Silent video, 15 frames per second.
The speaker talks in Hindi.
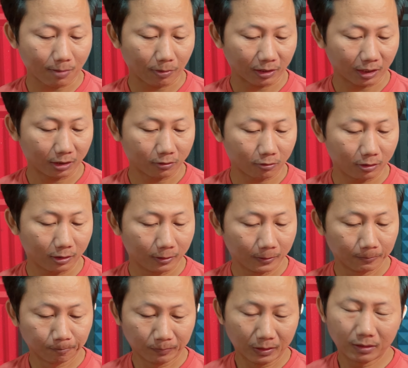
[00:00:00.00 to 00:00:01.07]
पता नहीं कौन
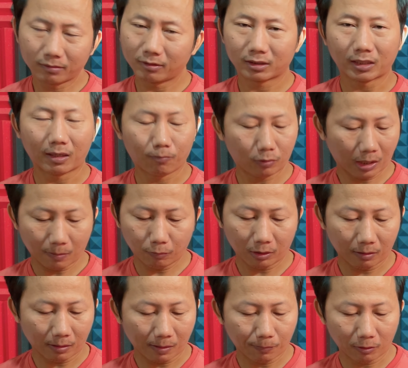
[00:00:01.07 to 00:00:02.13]
वैसे आप आप
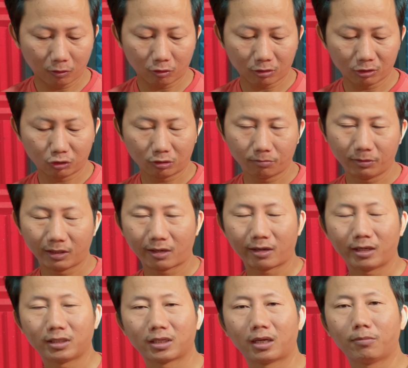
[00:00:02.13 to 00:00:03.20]
अपन लोग को जो मिड
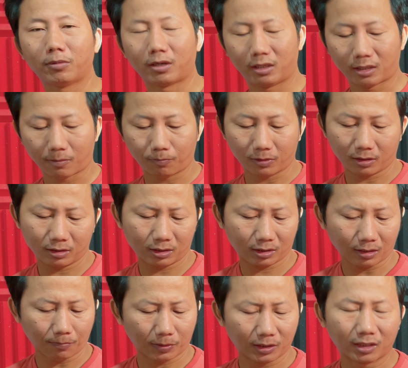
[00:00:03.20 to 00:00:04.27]
रेंज गेमर या अपने
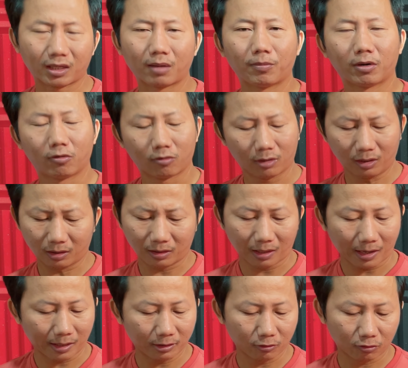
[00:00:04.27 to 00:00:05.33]
जैसे बजट गेमर लोग इतना
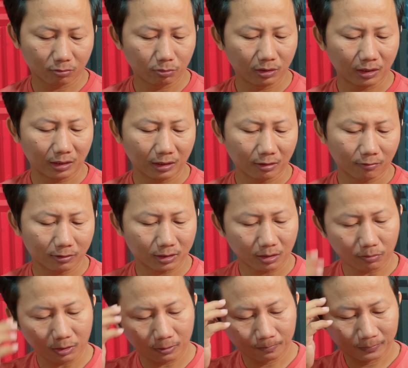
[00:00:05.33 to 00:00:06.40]
हाई जरूरत भी नहीं है और वैसे
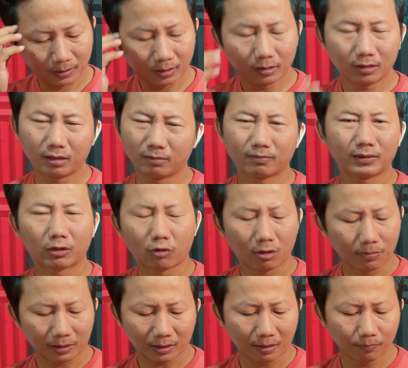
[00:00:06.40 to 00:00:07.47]
भी ए, कोई
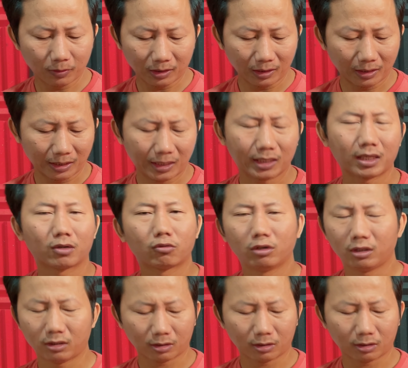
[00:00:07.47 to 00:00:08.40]
मतलब भी नहीं लेने का कोई